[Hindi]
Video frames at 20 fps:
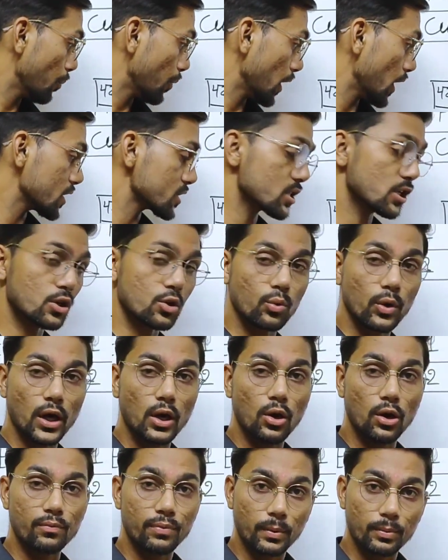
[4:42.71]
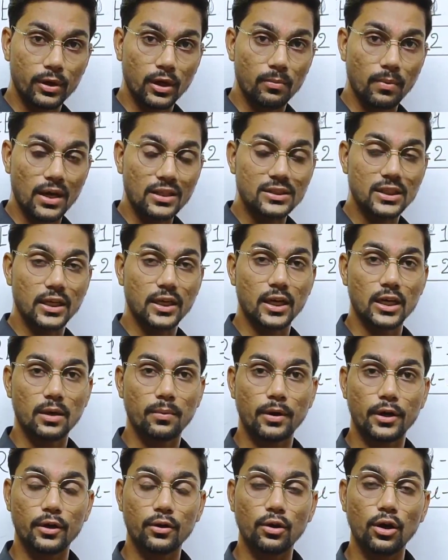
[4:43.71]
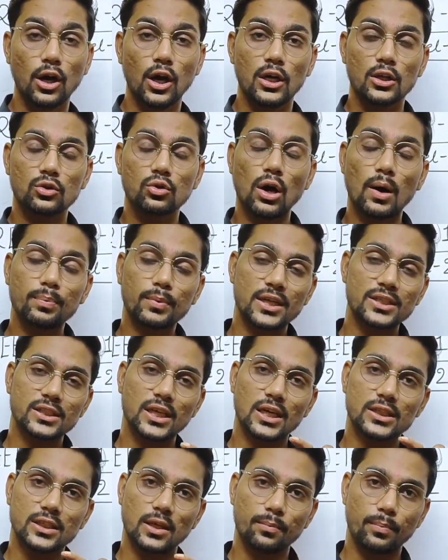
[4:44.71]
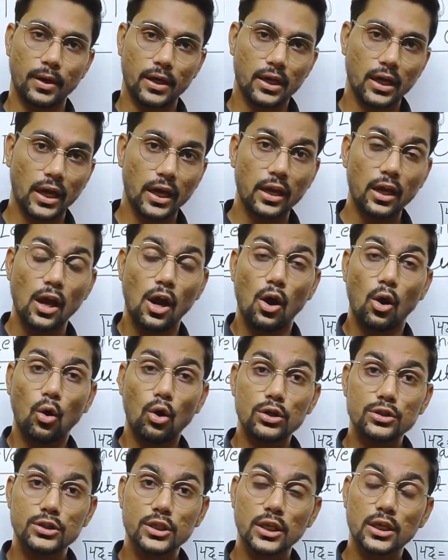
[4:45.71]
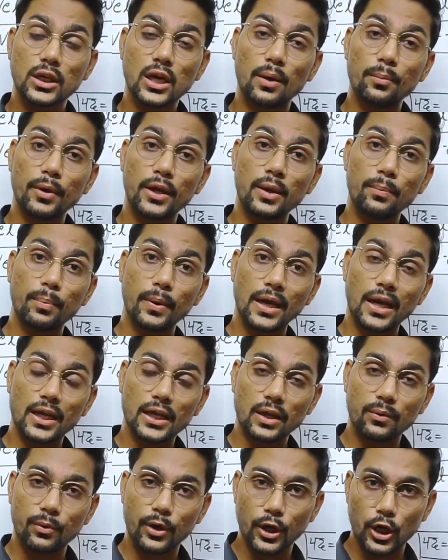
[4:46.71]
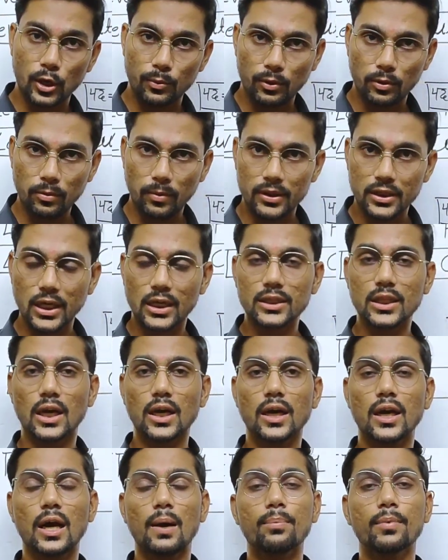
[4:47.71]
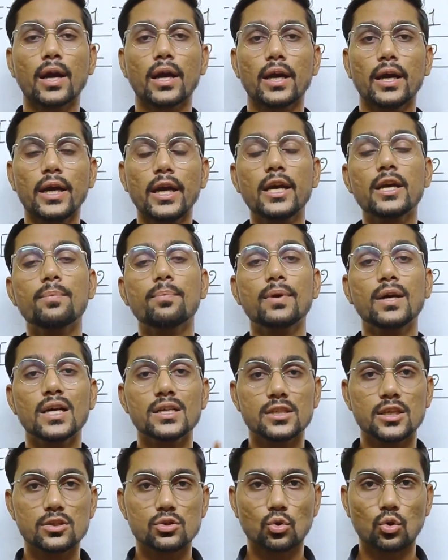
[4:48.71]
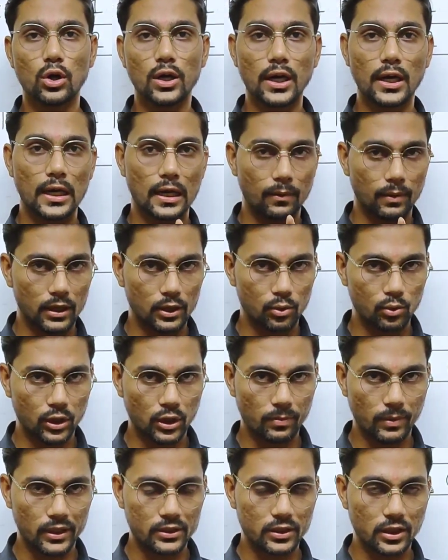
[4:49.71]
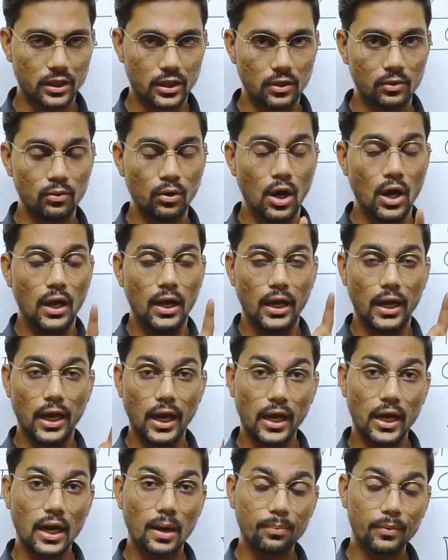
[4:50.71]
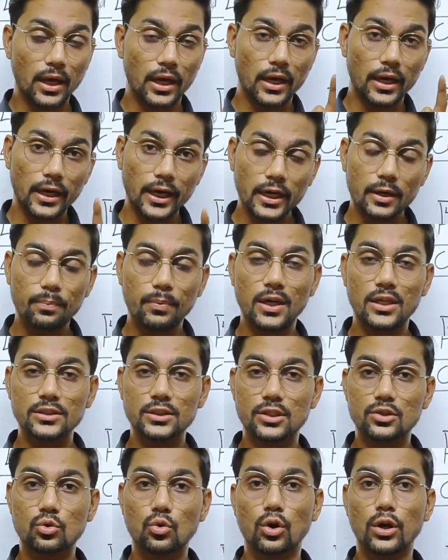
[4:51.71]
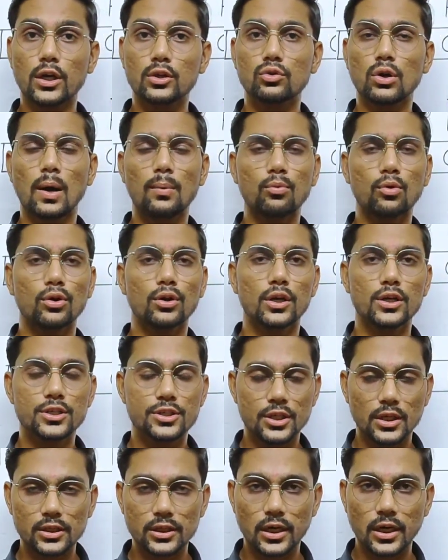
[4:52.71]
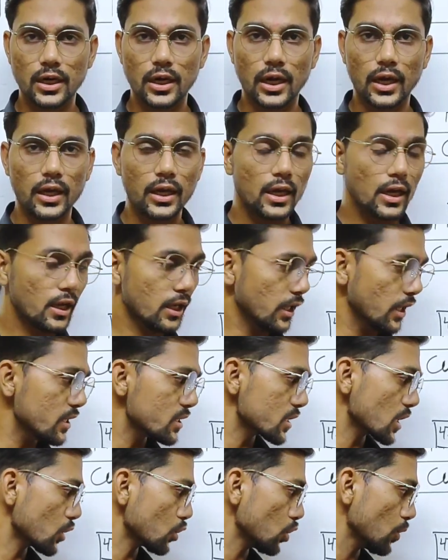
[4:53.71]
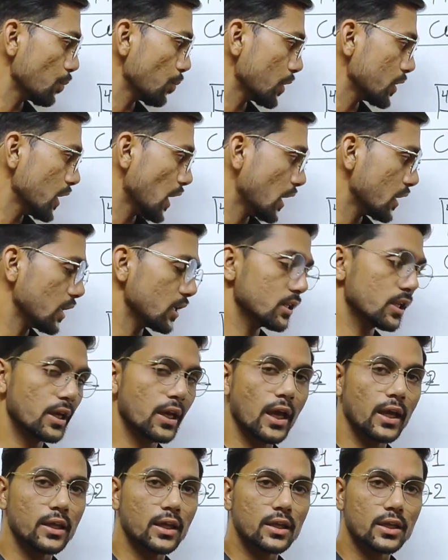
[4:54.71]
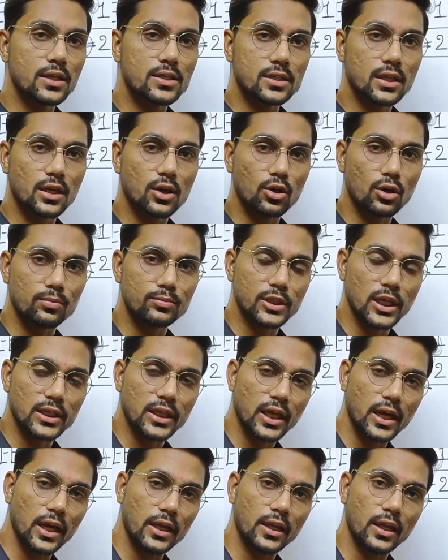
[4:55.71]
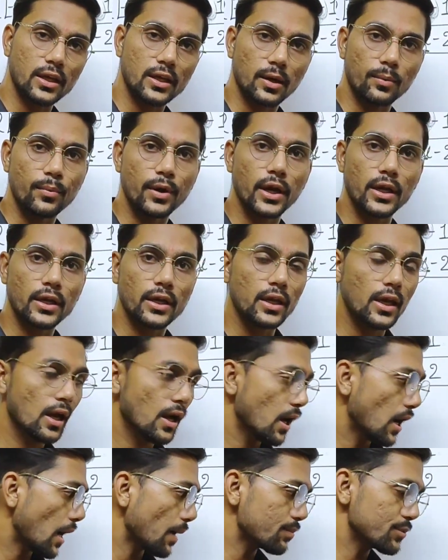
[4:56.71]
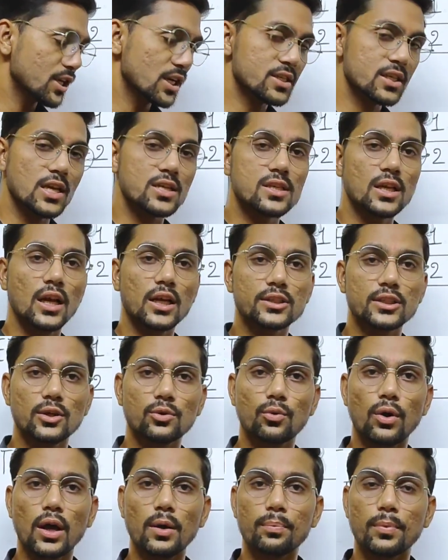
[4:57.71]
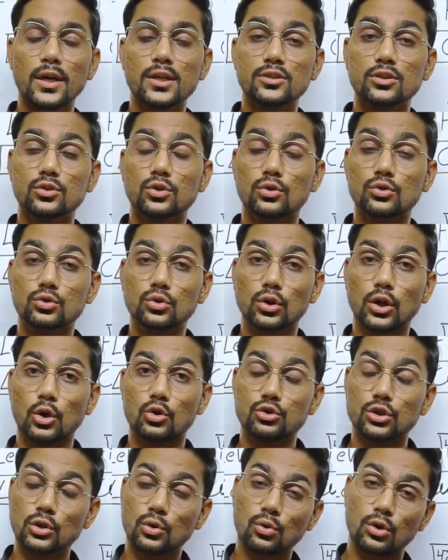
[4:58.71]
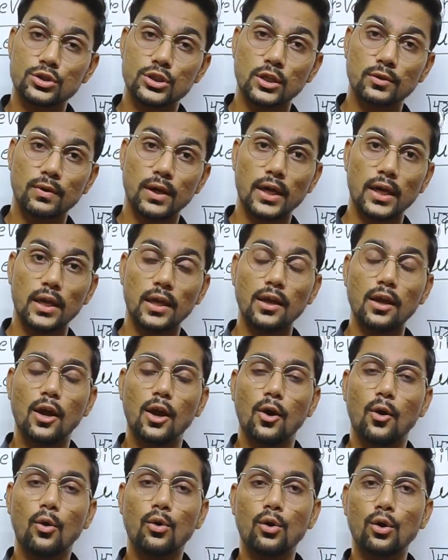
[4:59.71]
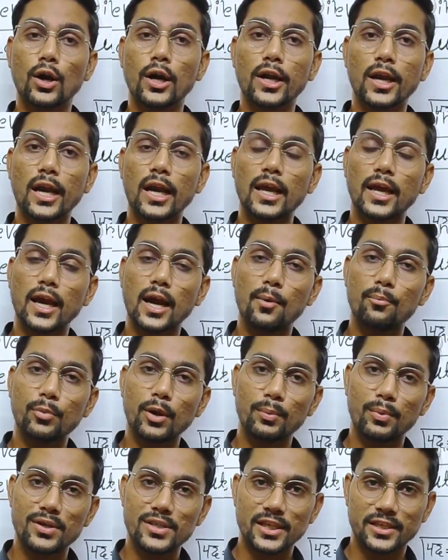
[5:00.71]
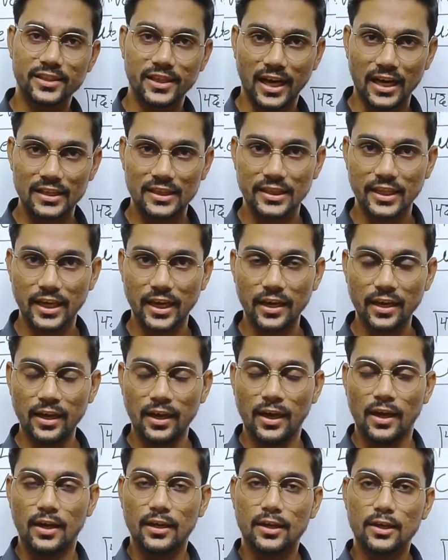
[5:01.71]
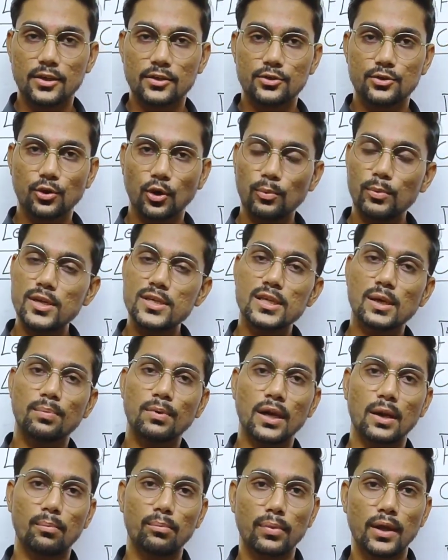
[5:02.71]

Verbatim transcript: फ्रेंड्स ट्वेल्व और फिफ्टीन मार्क्स लेकर के बैठे हो तो आपका सिलेक्शन पक्का है और जिनका मैंने पहले की वीडियो में भी बताया था अगर आपका एट प्लस स्कोर है लेवल टू की बात कर रहा हूँ अगर आपका एट प्लस स्कोर है तो आपको निश्चिंत रहना है इस कट ऑफ पर ध्यान नहीं देना है कि किसकी कट ऑफ ज़्यादा रहेगी कम रहेगी अब जैसे सिलेक्शन हुआ है फ्रेंड्स तो जो कोचिंग कोचिंग कोचिंग वाले हैं उन्होंने टेलीग्राम पे मैसेज डाल दिया है कि जो भी सफल